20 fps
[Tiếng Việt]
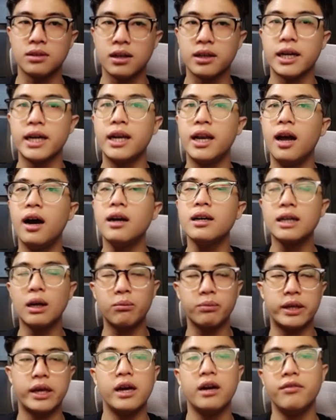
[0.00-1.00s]
cực kỳ lớn
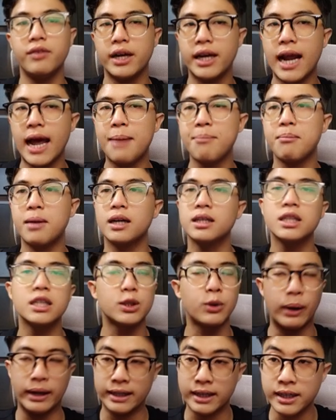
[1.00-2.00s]
không chỉ ở Việt Nam mà ở trên
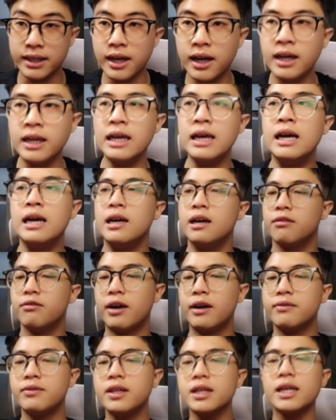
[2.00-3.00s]
toàn thế giới
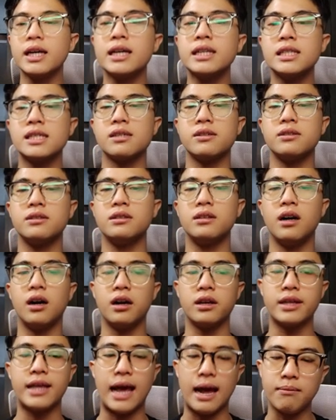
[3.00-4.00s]
và với cái sự
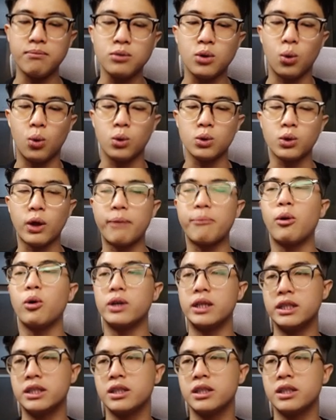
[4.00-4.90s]
uh, giảm của toàn bộ thị